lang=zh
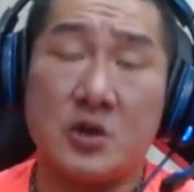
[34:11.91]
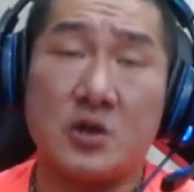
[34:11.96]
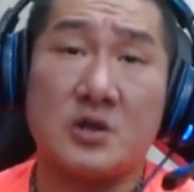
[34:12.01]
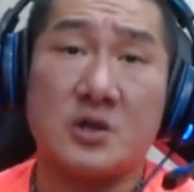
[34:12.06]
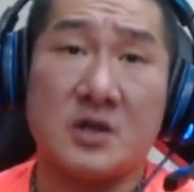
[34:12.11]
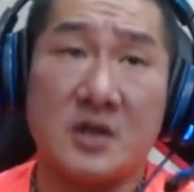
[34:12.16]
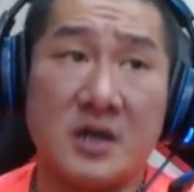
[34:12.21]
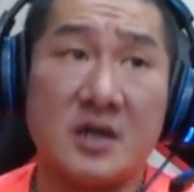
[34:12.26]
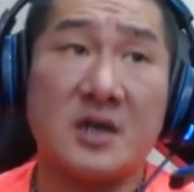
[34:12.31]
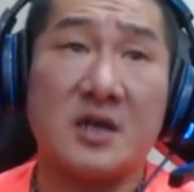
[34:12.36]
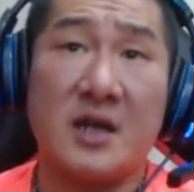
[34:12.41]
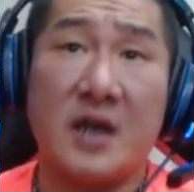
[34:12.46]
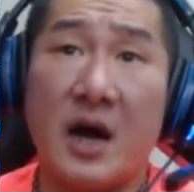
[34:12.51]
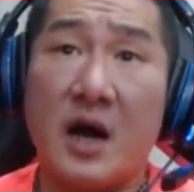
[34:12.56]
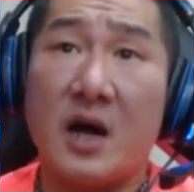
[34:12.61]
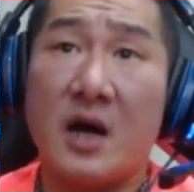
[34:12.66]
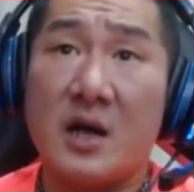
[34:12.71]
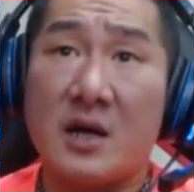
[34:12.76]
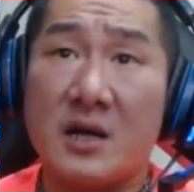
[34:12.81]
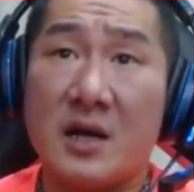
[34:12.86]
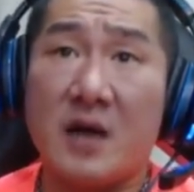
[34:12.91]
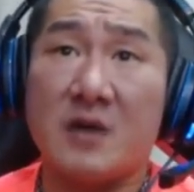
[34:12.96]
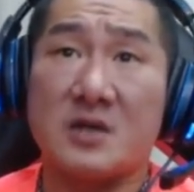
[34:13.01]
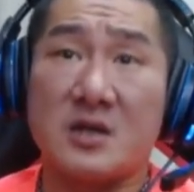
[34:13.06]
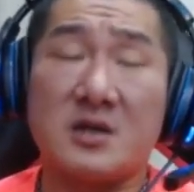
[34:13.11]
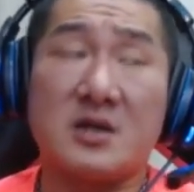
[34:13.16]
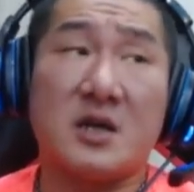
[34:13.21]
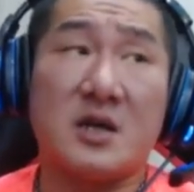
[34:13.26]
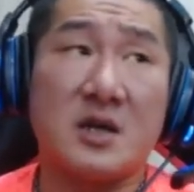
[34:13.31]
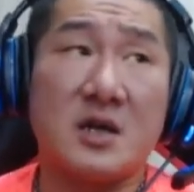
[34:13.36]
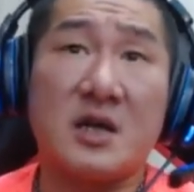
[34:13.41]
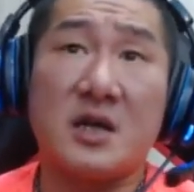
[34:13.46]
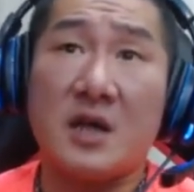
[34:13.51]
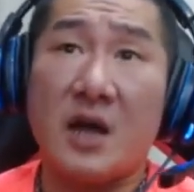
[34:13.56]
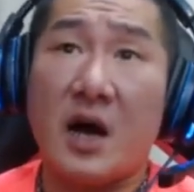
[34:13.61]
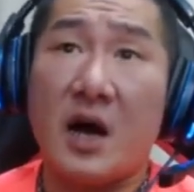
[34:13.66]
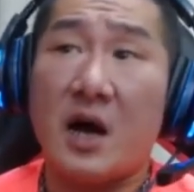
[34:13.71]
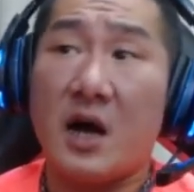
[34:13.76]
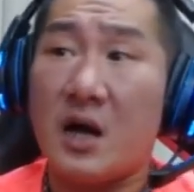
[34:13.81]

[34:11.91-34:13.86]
确是可以的，他有这个能力的